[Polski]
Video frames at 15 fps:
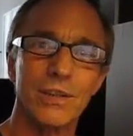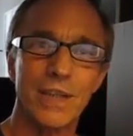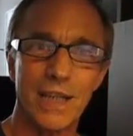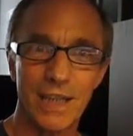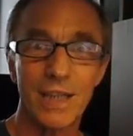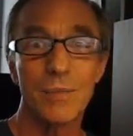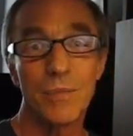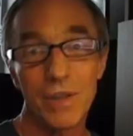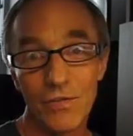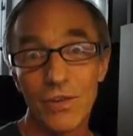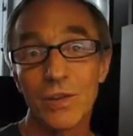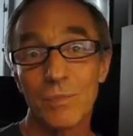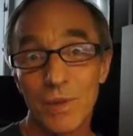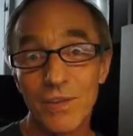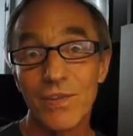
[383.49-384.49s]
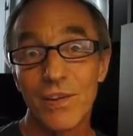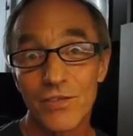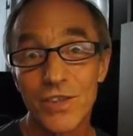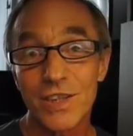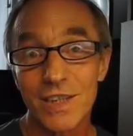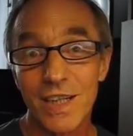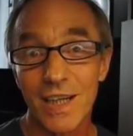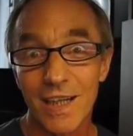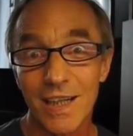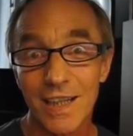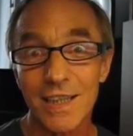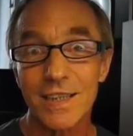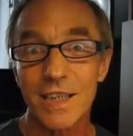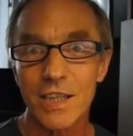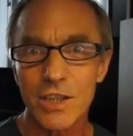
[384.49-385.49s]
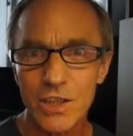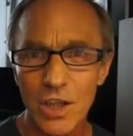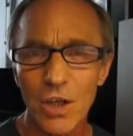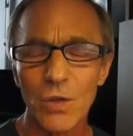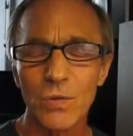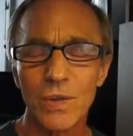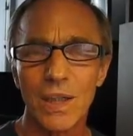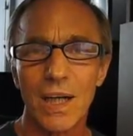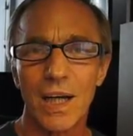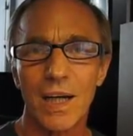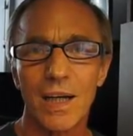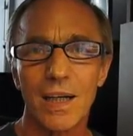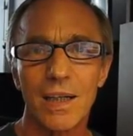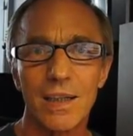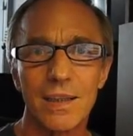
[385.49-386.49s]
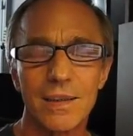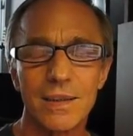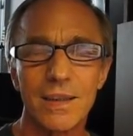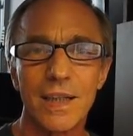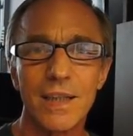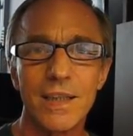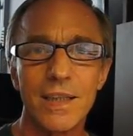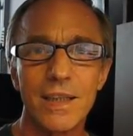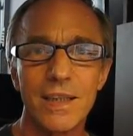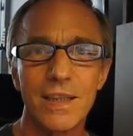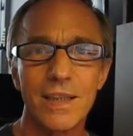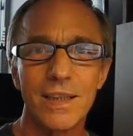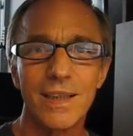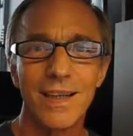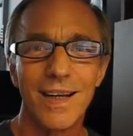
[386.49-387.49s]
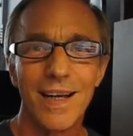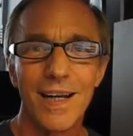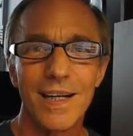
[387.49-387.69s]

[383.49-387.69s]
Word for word: jakim niewątpliwie wszystkie herezje są dla religii